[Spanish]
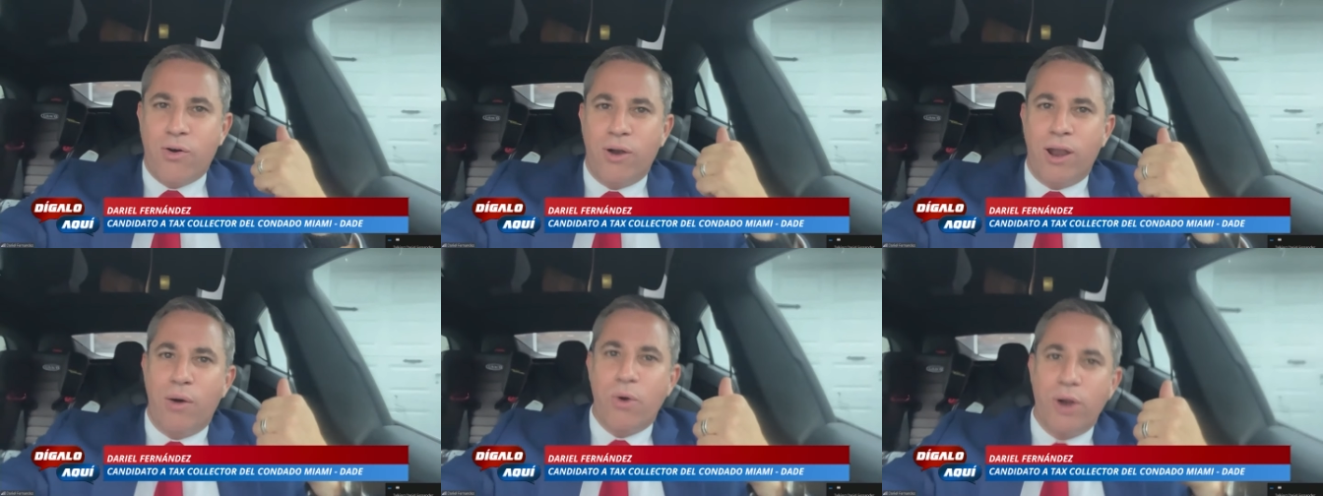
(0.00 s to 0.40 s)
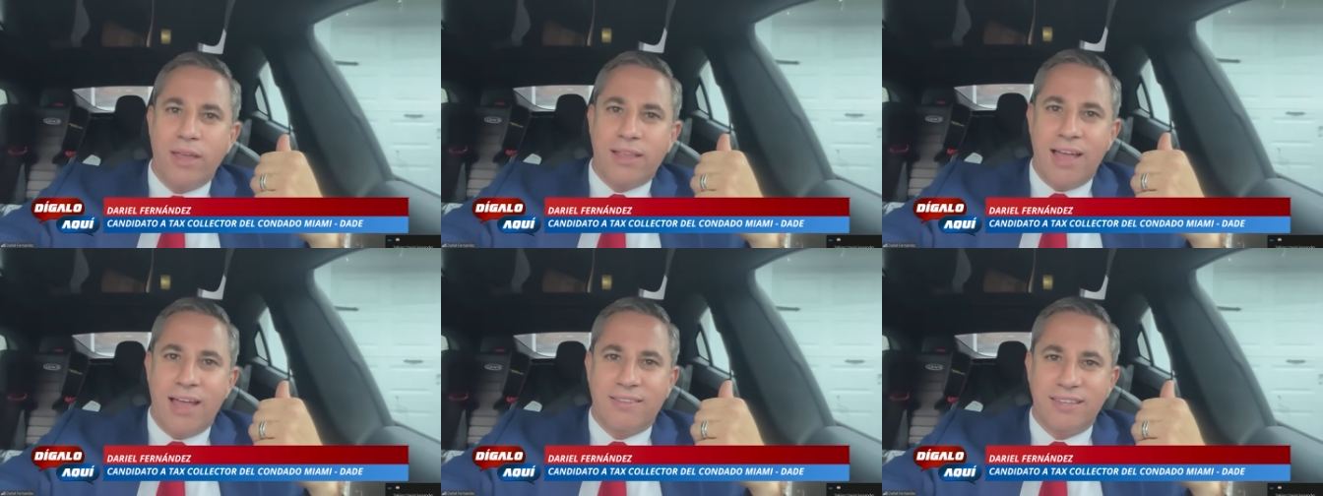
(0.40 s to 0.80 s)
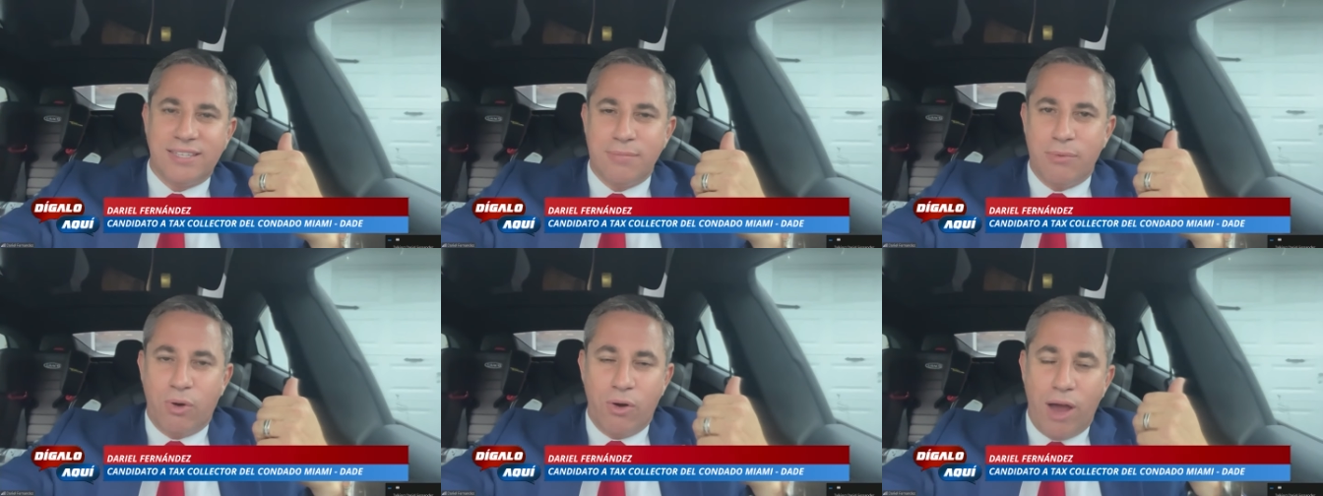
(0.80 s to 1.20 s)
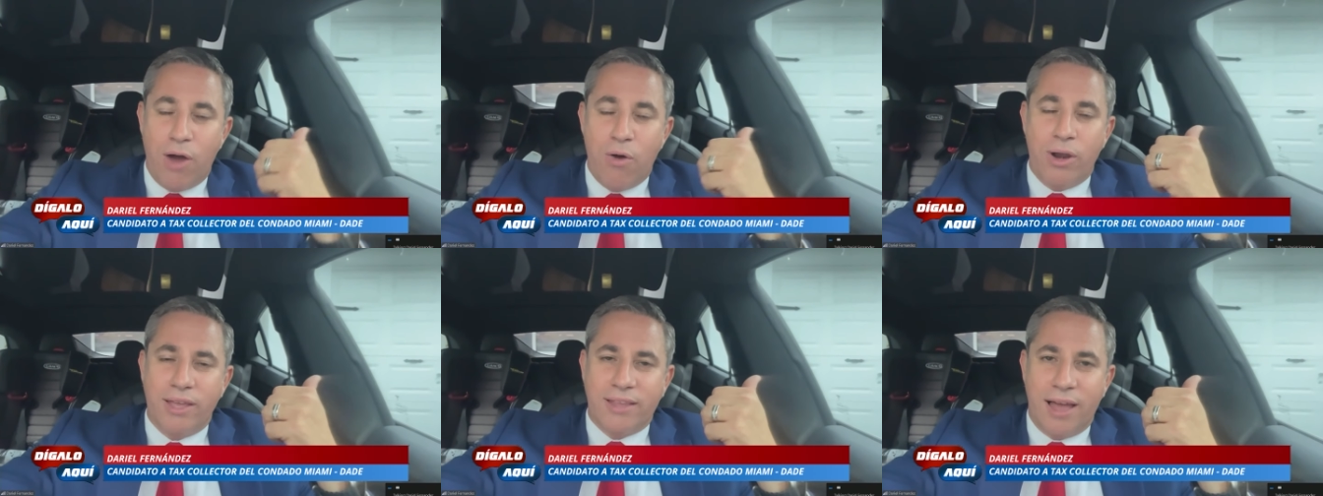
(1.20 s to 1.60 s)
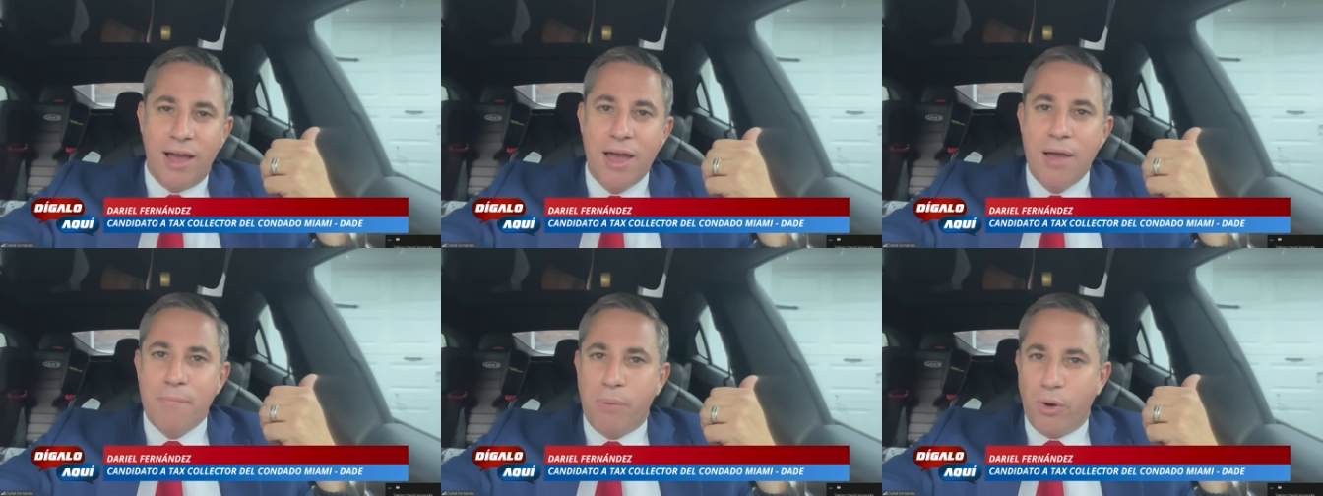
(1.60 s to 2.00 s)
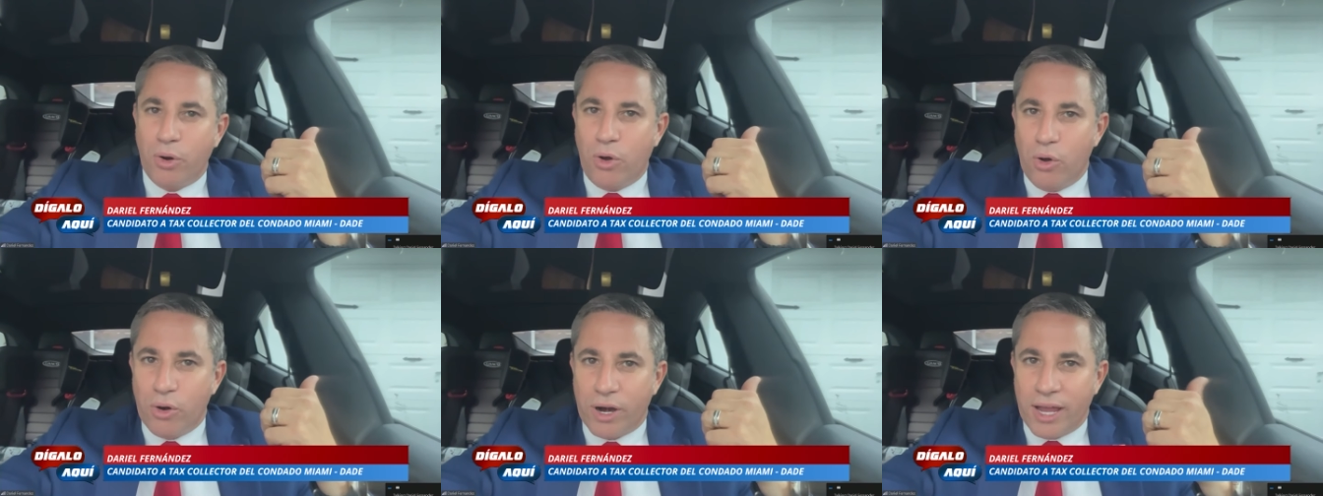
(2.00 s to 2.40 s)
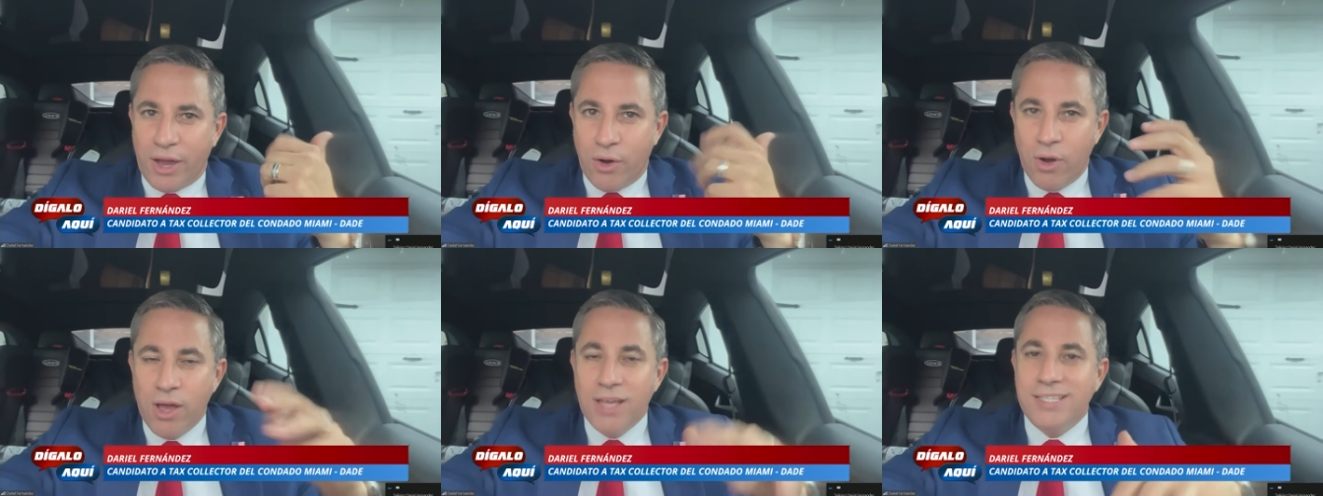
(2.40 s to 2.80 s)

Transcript: con las boletas con las boletas por correo.